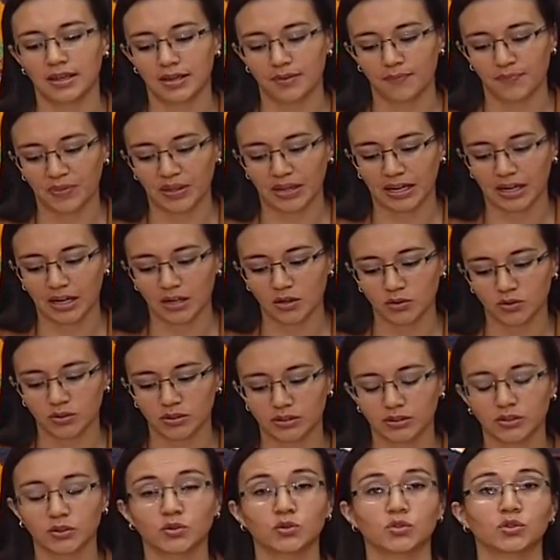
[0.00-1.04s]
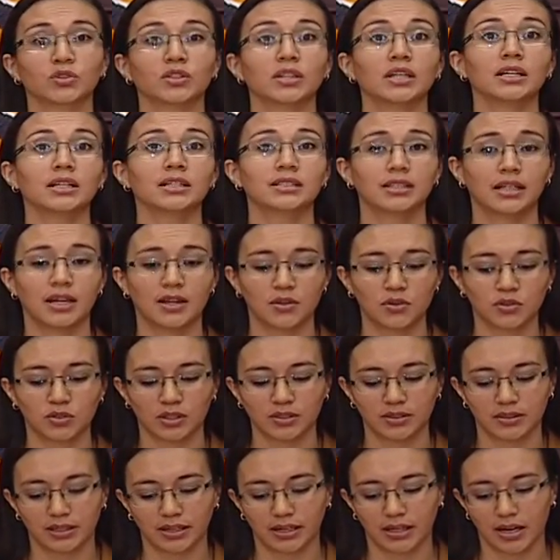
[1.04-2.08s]
eh, dejarlos institucionalizados y
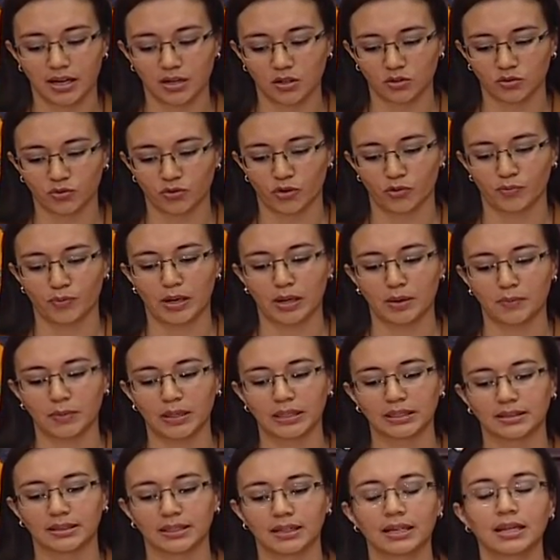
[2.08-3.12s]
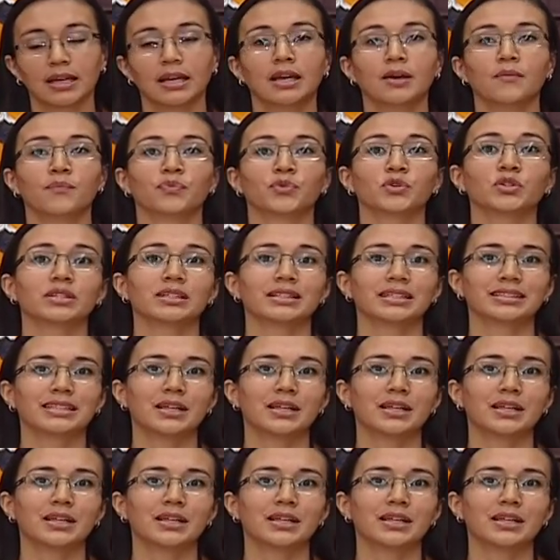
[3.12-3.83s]
entregarlos formalmente. Entonces,